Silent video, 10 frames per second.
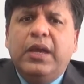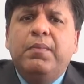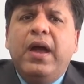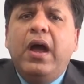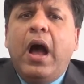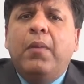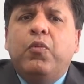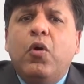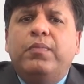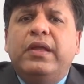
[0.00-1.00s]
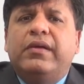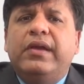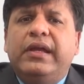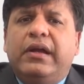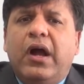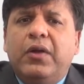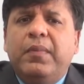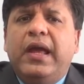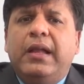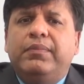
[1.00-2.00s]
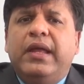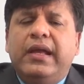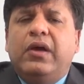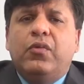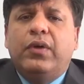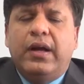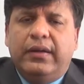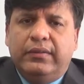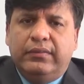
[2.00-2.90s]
कि मैं आपको अपने ग्रीन कार्ड में हेल्प नहीं करूंगा